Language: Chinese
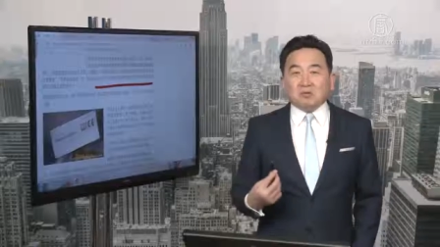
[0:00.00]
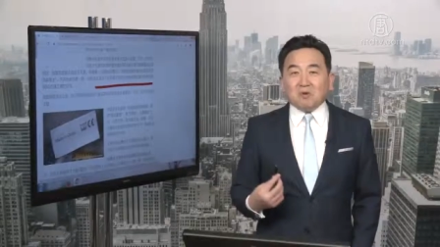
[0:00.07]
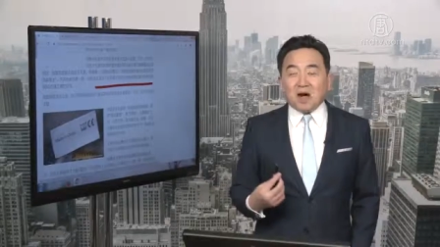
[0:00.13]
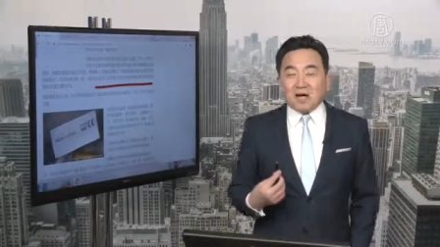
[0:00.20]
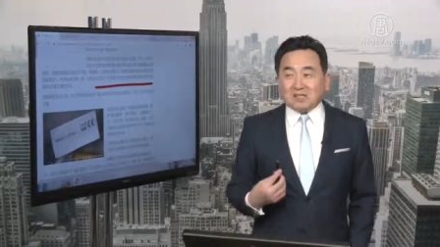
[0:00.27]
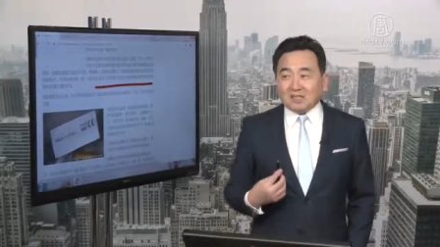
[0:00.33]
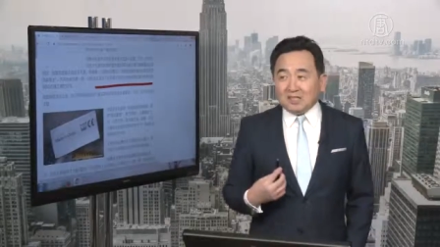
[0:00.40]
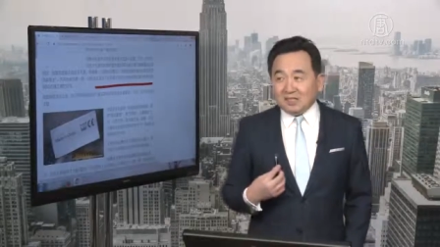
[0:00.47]

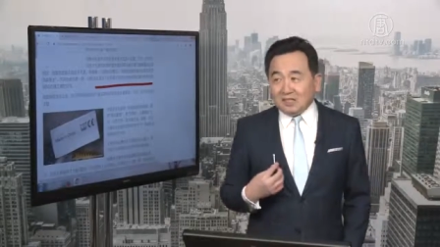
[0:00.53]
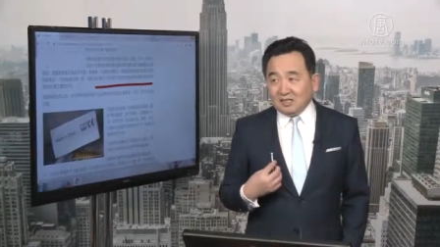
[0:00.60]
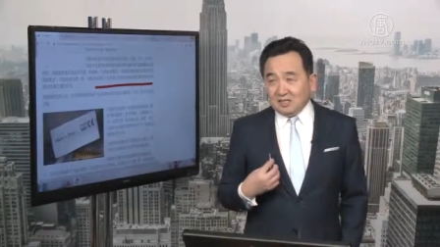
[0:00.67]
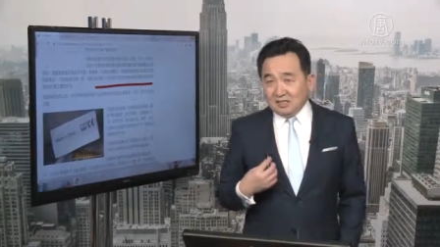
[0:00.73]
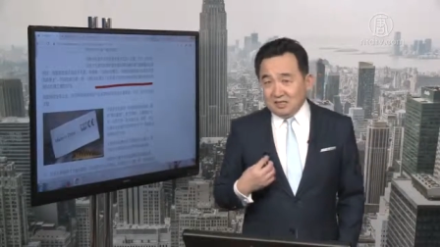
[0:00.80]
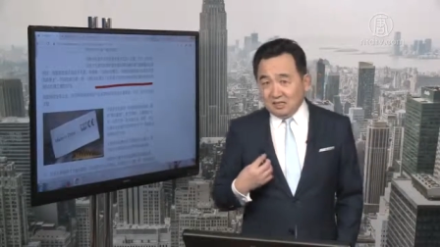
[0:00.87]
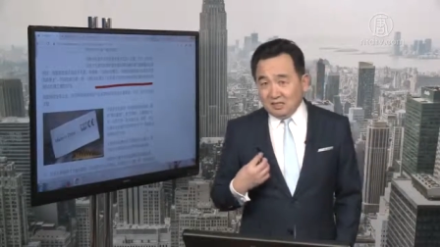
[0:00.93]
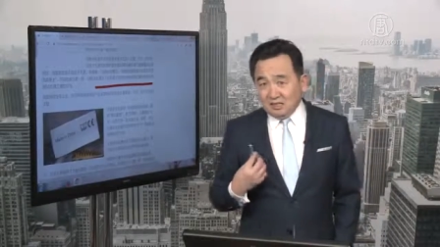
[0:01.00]
化的
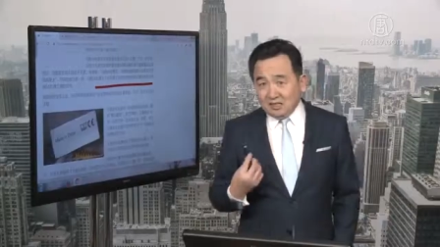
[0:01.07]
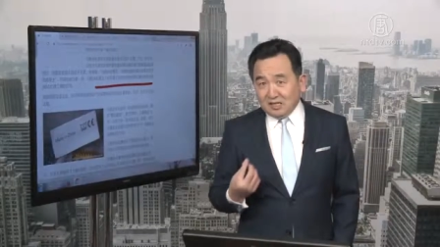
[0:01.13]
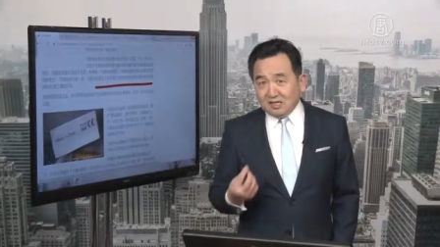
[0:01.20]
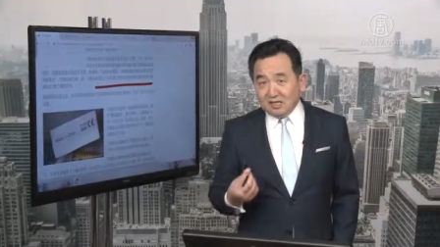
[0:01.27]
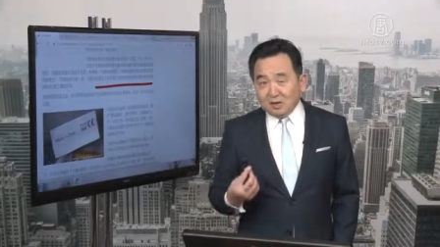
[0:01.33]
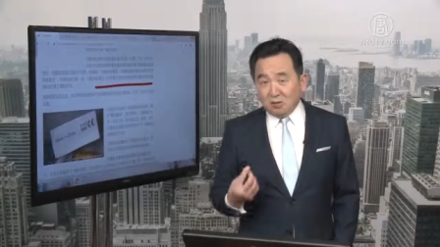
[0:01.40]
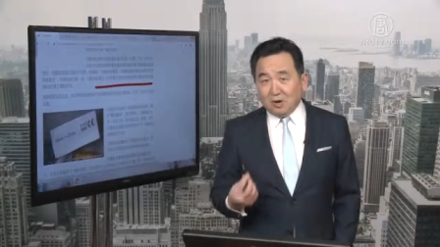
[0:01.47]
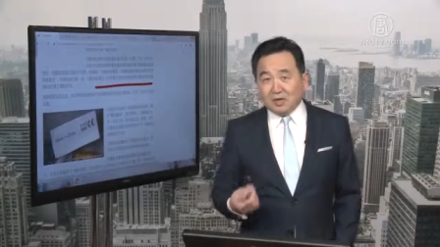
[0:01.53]
人
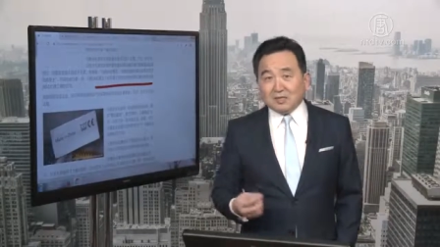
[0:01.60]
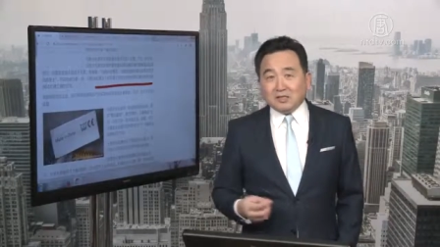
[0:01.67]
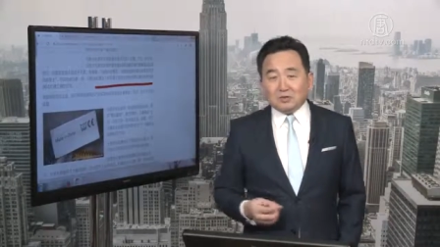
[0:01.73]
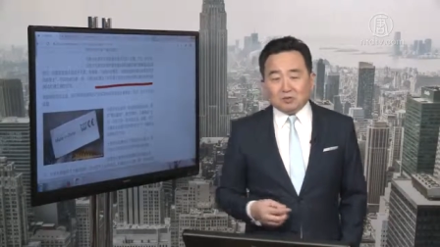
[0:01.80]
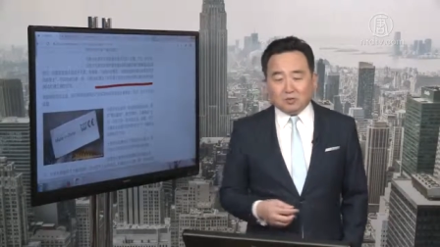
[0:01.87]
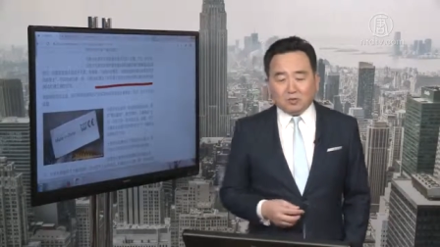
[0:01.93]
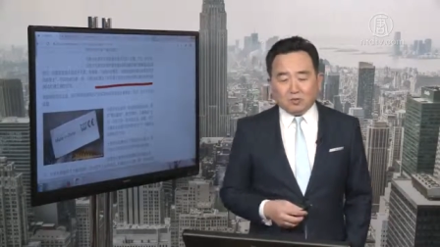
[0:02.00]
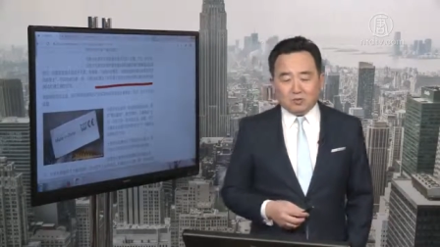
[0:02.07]
的环境
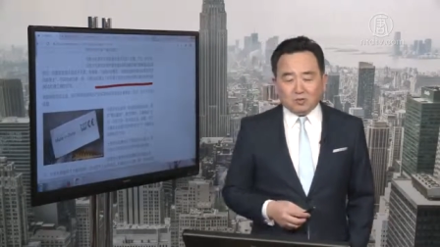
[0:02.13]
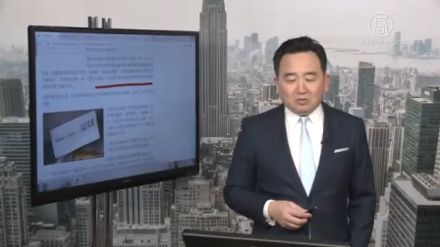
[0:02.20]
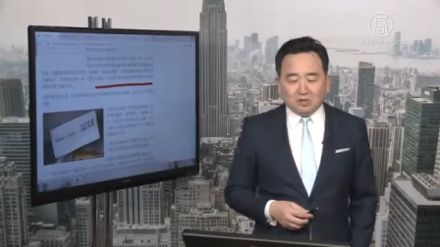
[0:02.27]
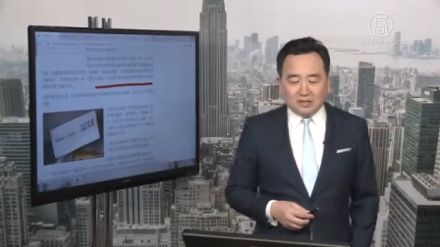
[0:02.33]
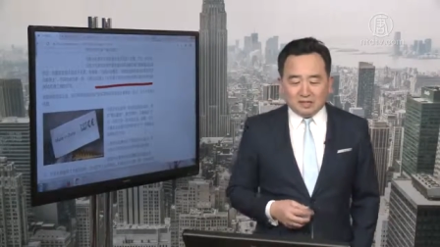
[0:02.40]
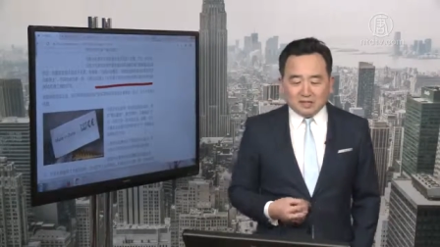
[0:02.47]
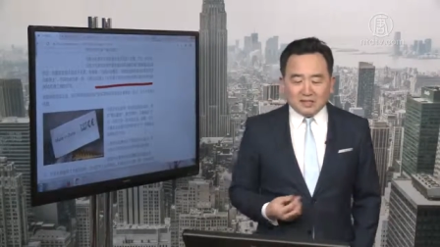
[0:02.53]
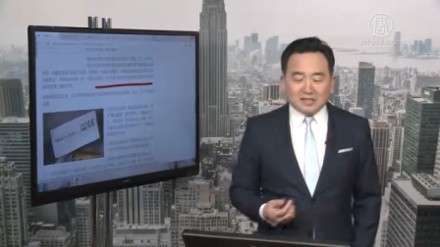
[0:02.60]
中，
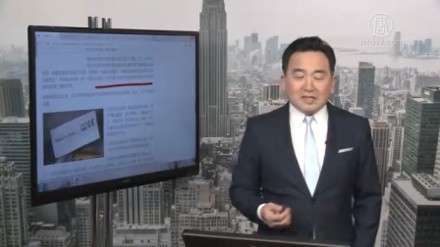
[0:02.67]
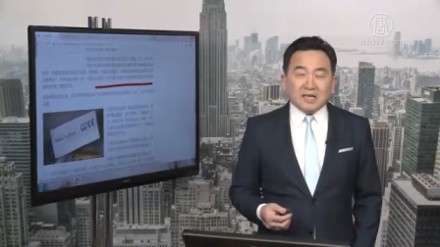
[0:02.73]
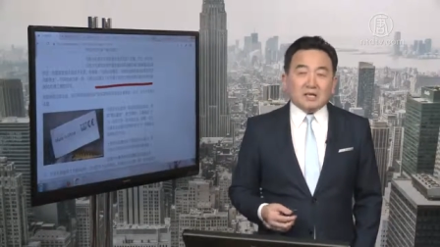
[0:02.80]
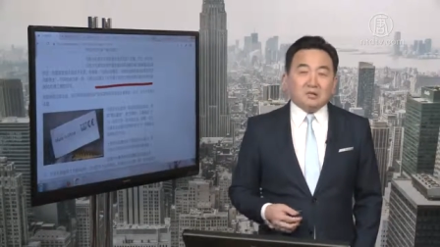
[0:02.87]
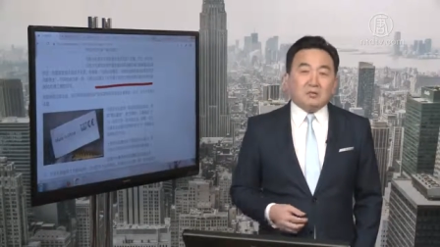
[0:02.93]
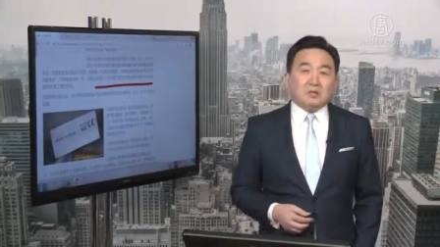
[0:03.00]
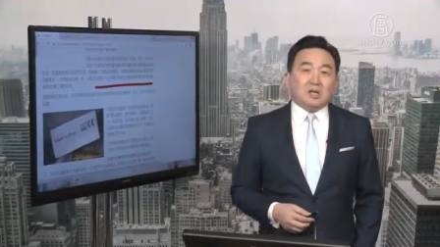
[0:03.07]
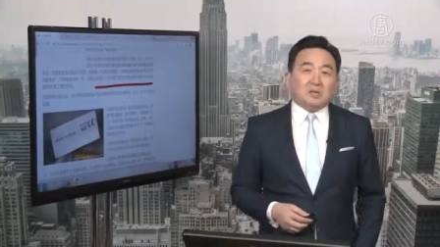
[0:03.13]
你今
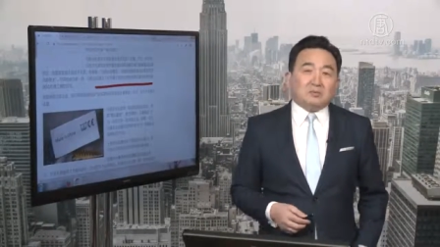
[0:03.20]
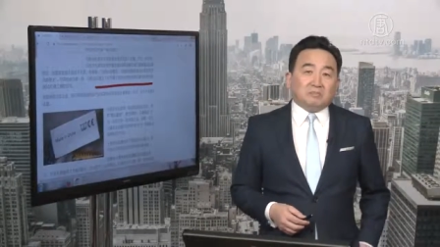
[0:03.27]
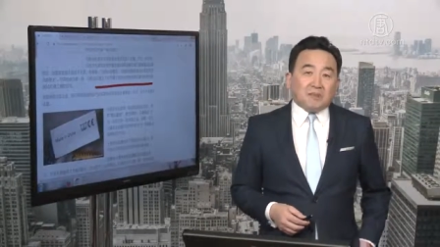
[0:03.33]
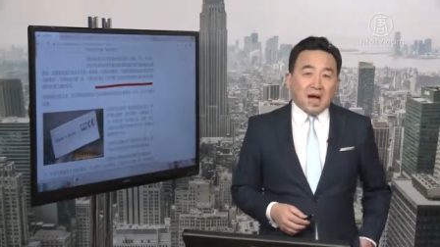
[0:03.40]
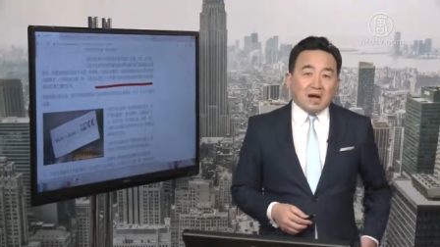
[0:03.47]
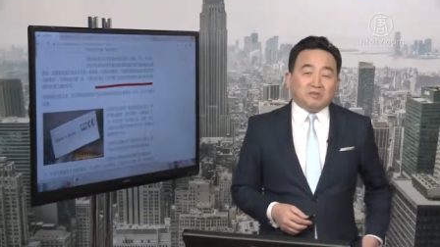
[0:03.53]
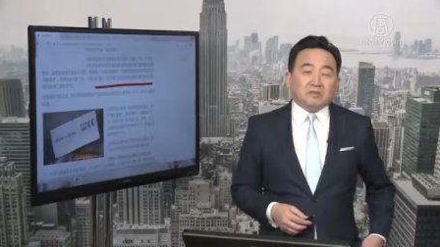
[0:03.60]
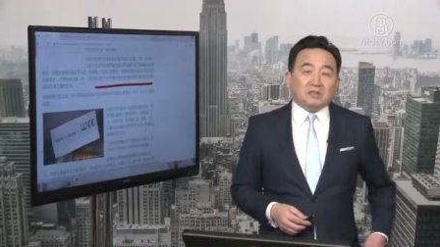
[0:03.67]
天遇到的
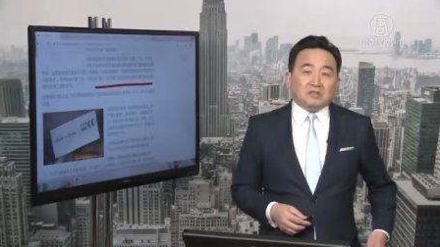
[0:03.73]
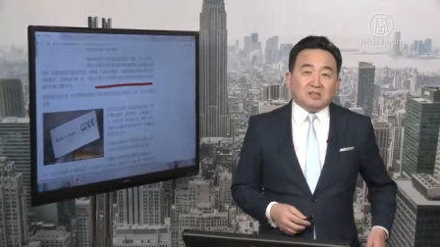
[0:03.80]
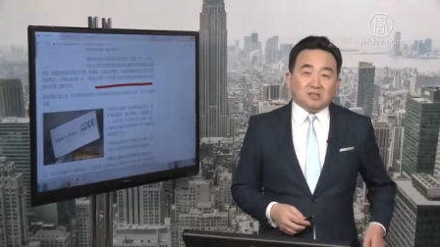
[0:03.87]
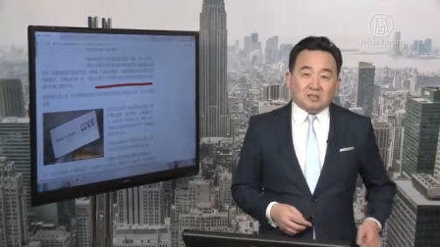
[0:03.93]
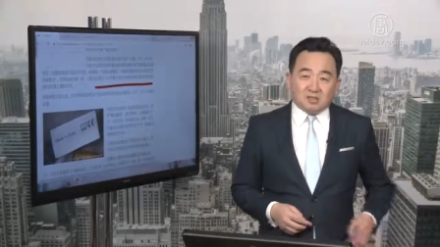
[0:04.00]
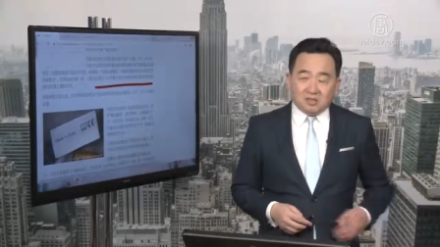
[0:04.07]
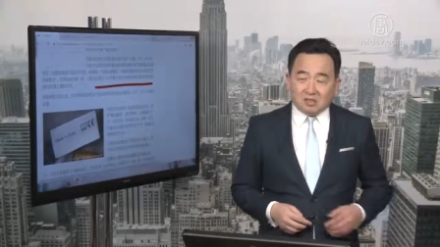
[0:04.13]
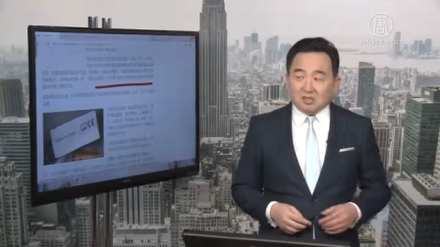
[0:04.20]
麻烦
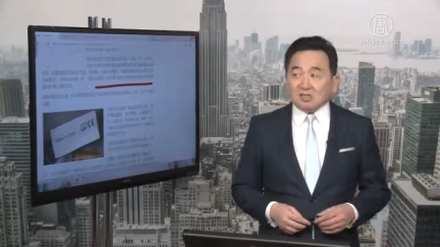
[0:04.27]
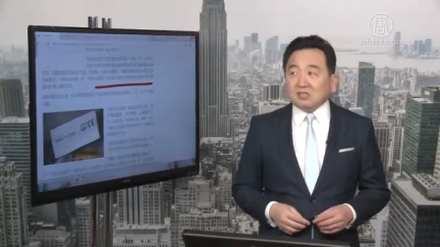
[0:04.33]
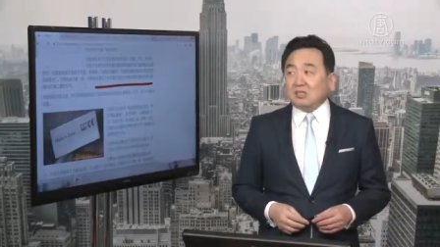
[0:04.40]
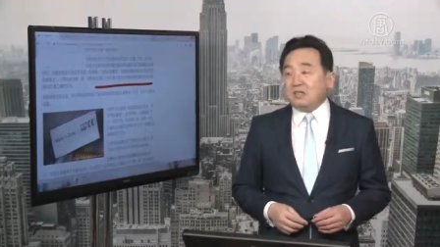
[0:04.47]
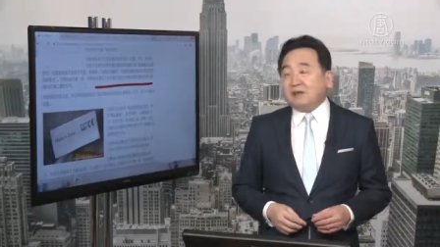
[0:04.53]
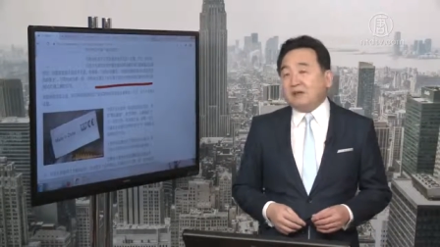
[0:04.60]
是这个。